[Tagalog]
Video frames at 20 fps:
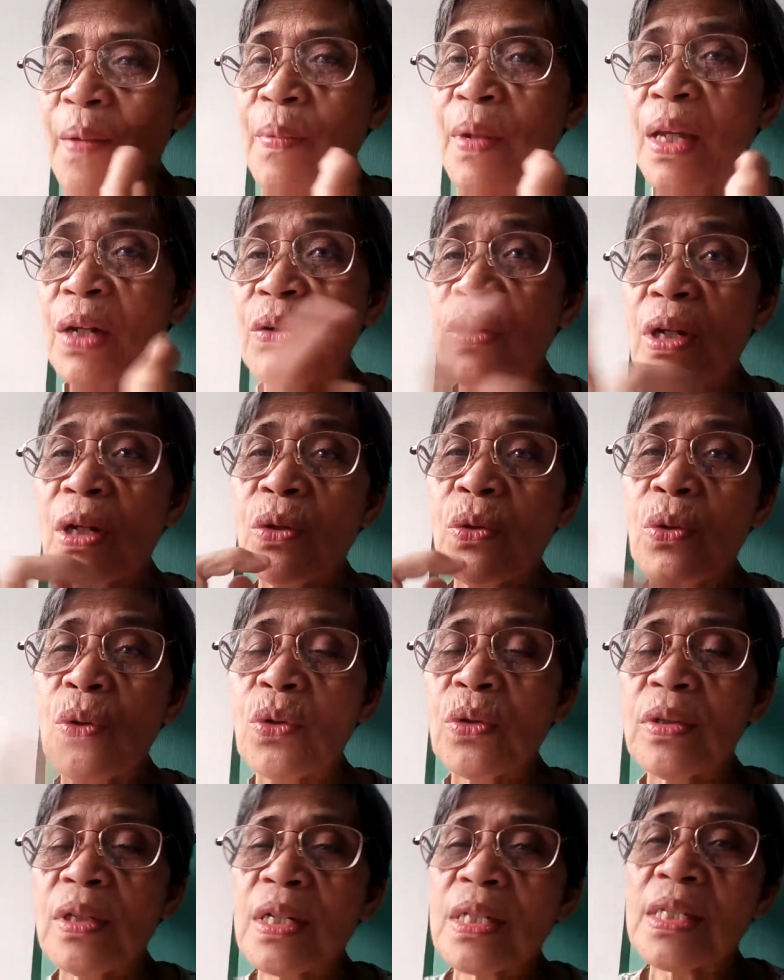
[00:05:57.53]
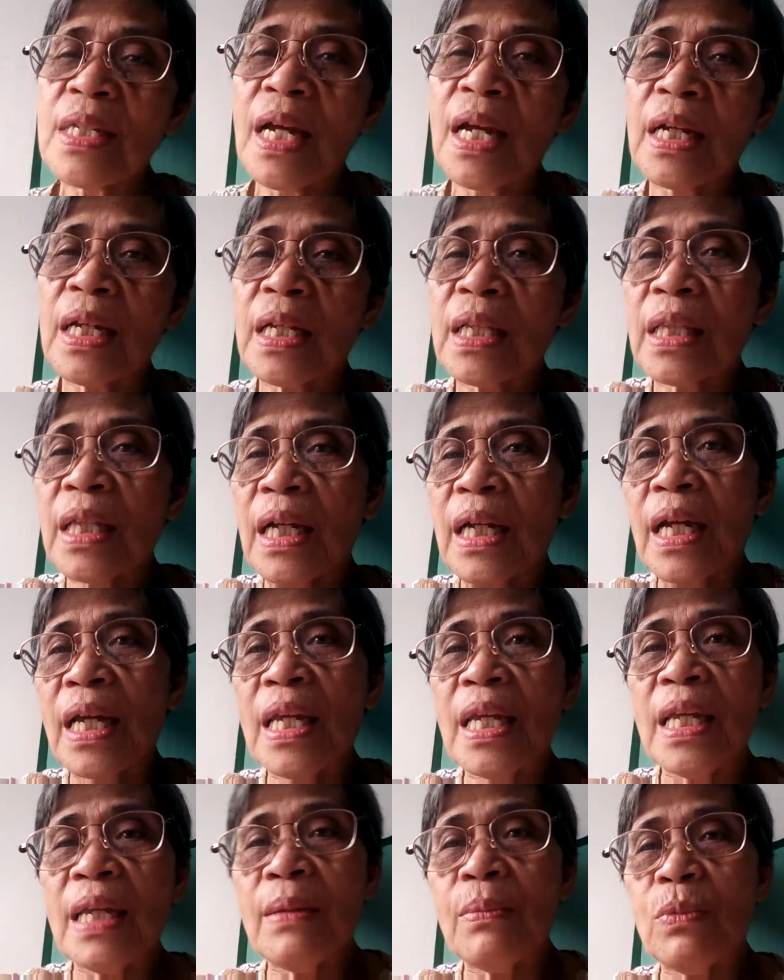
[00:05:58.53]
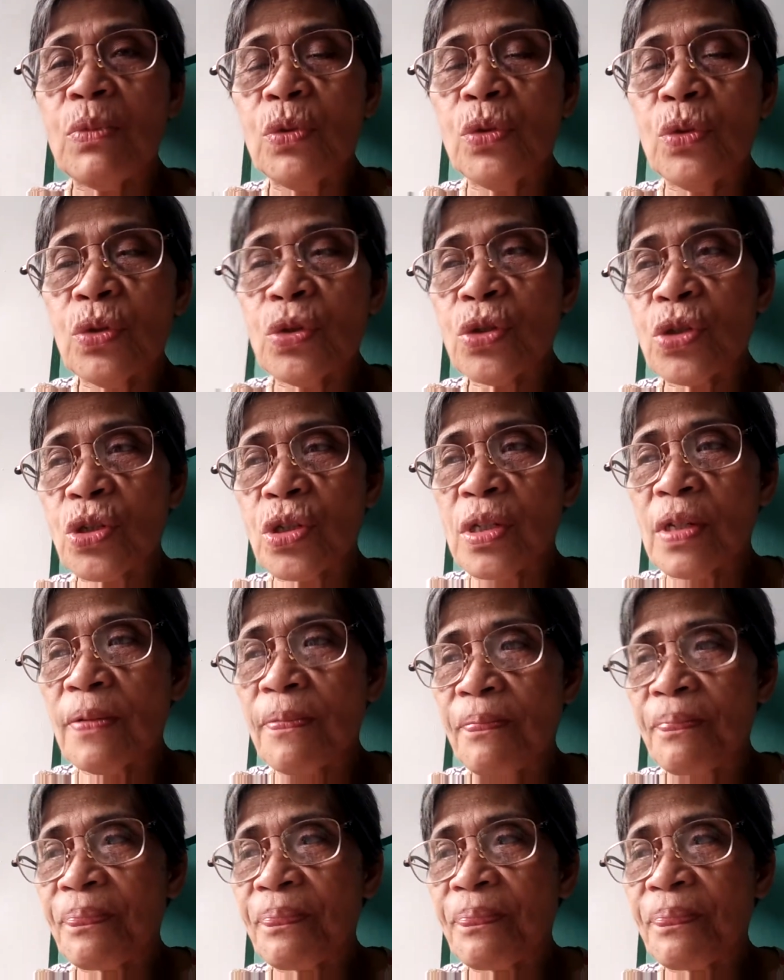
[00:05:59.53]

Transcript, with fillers: mayroon nag-order sa akin taga-imos.